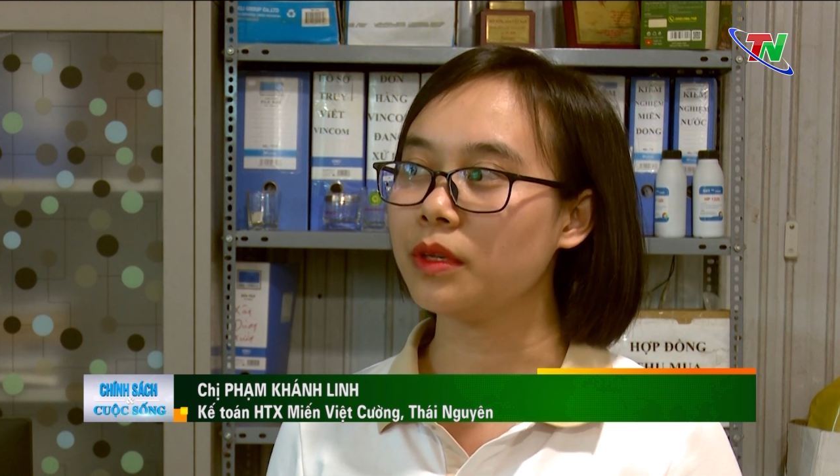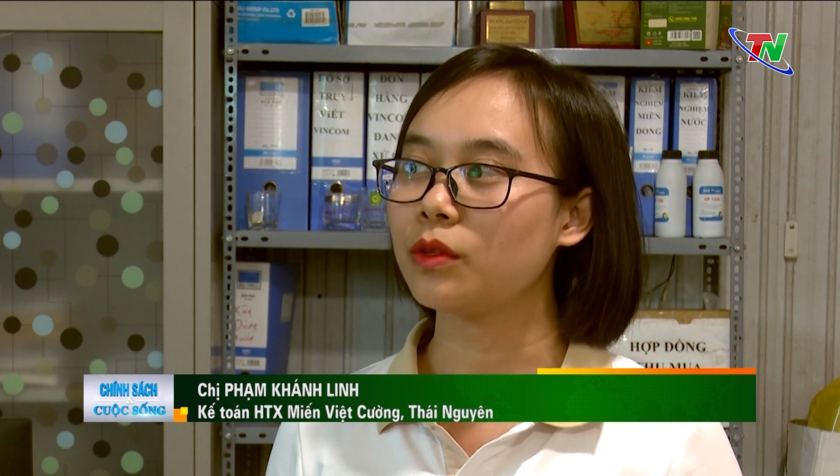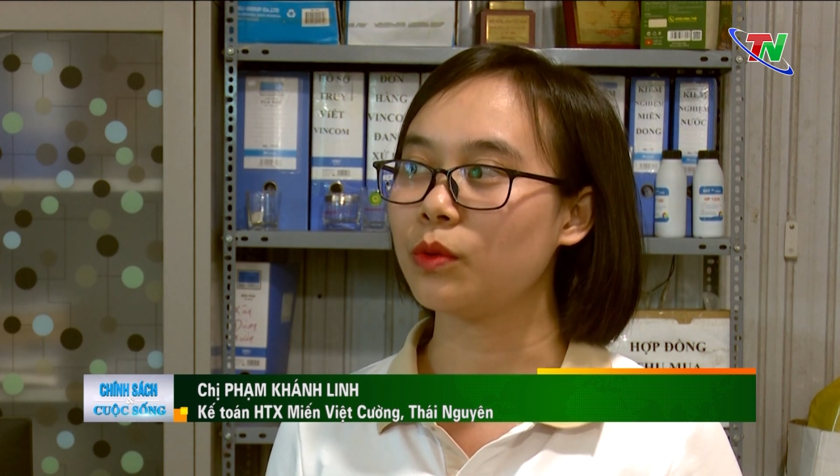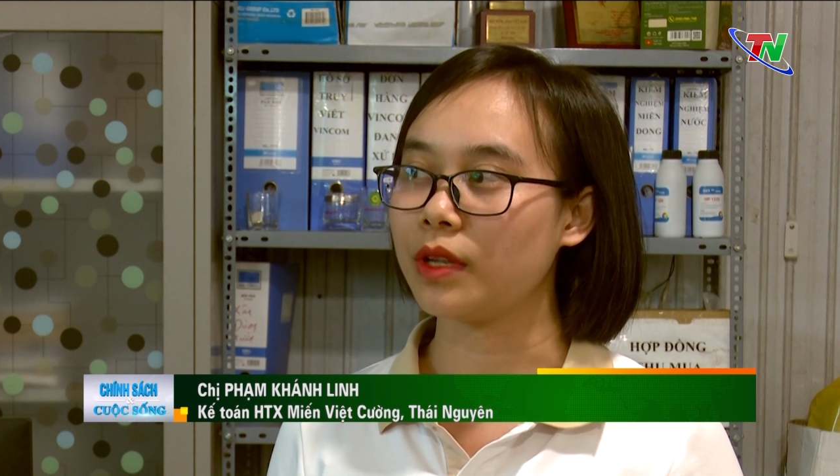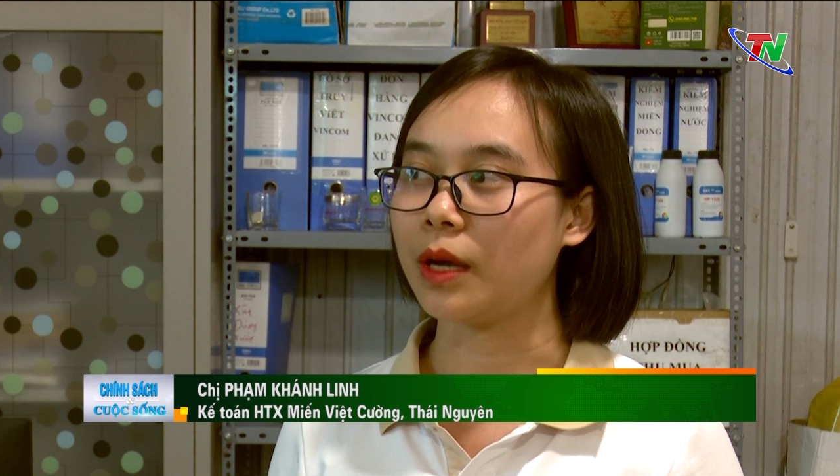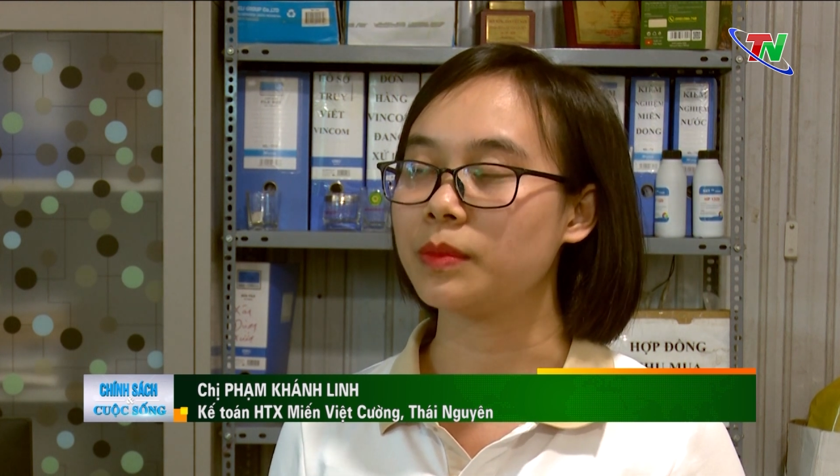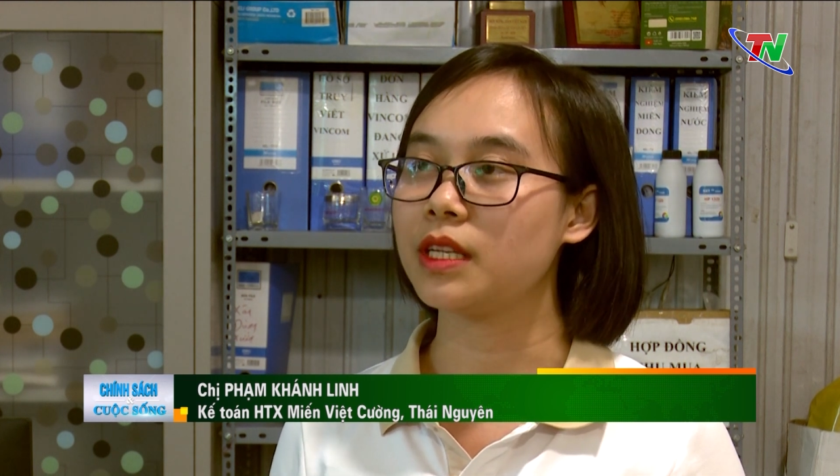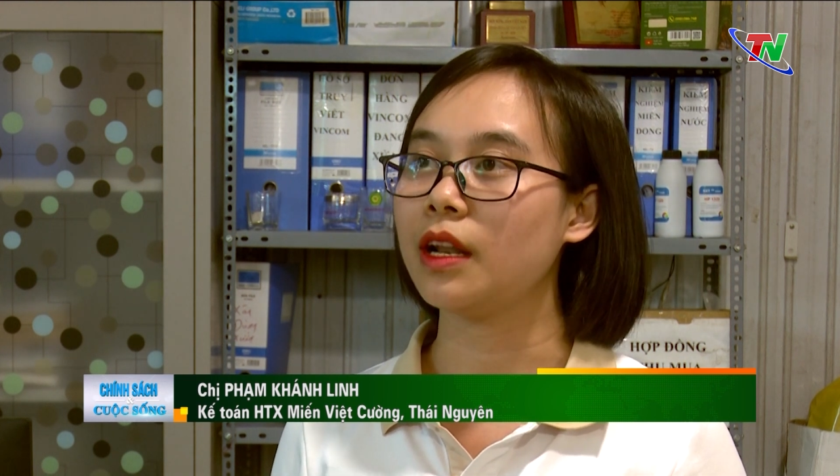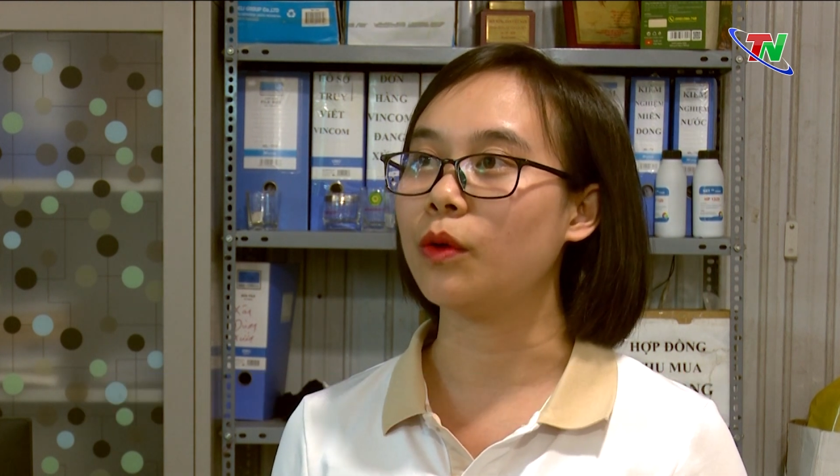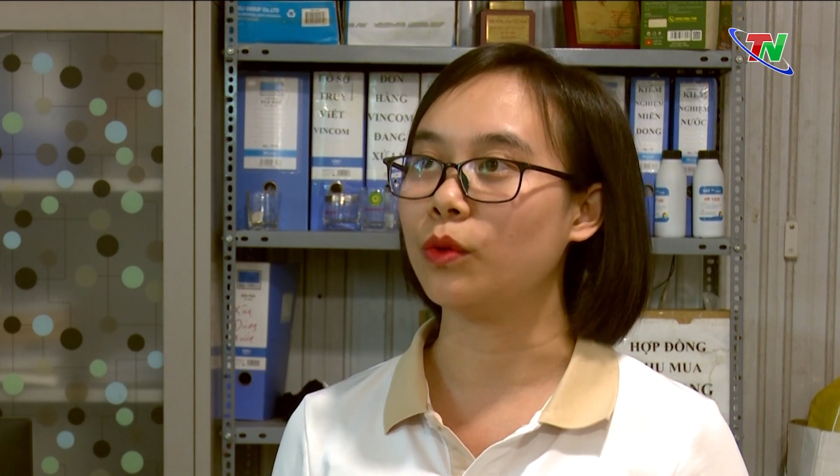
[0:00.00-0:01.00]
mức thu nhập
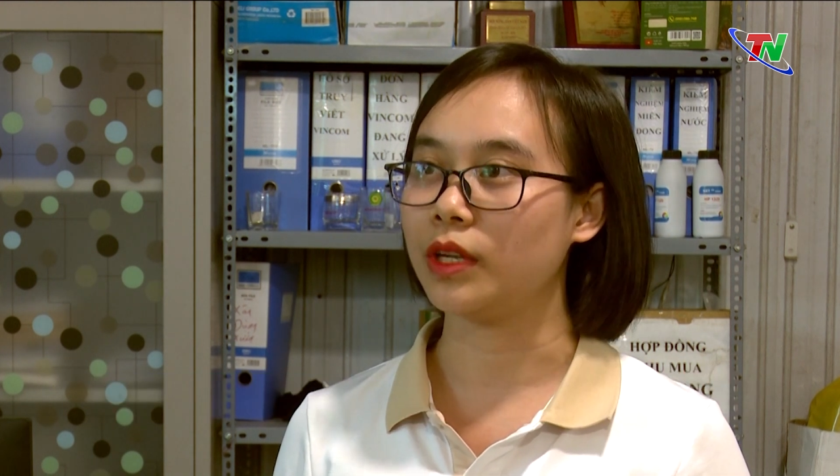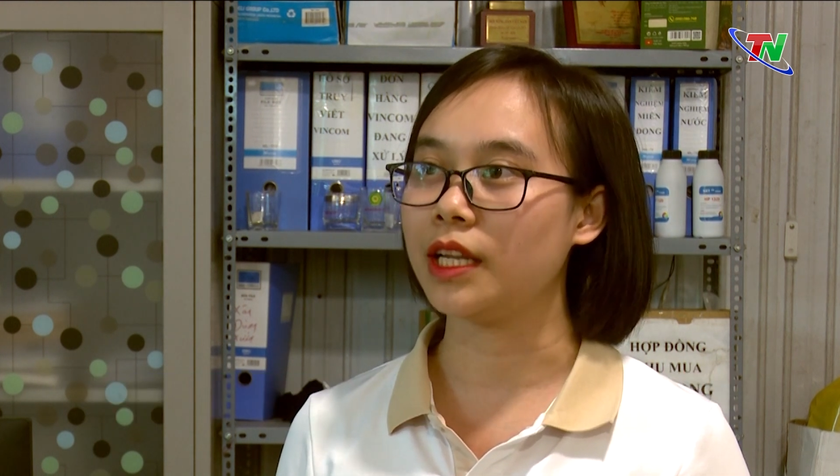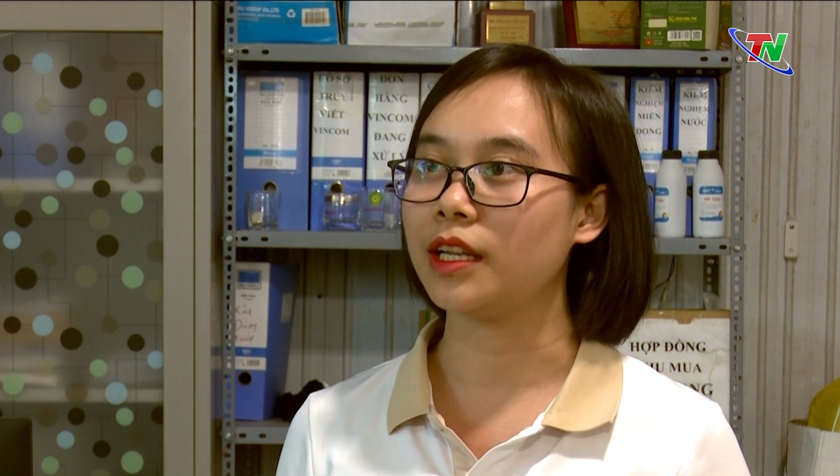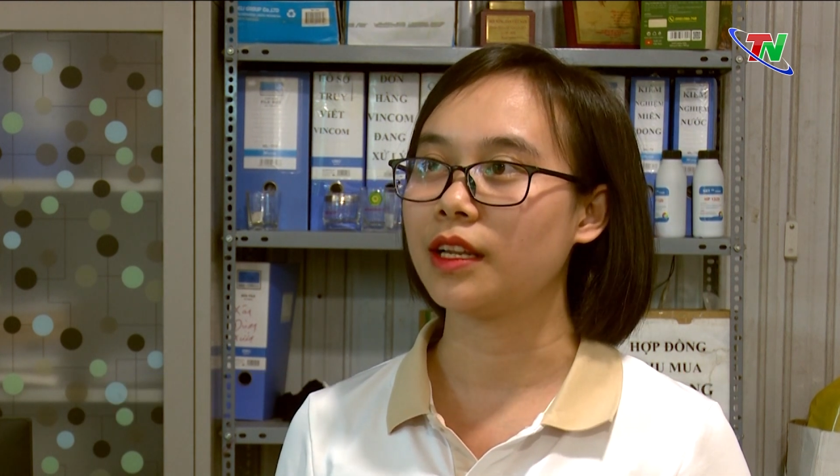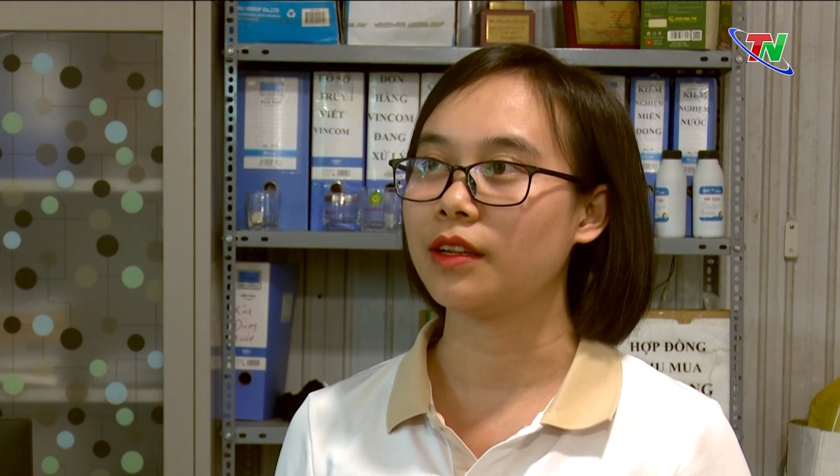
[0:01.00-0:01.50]
rất là ổn định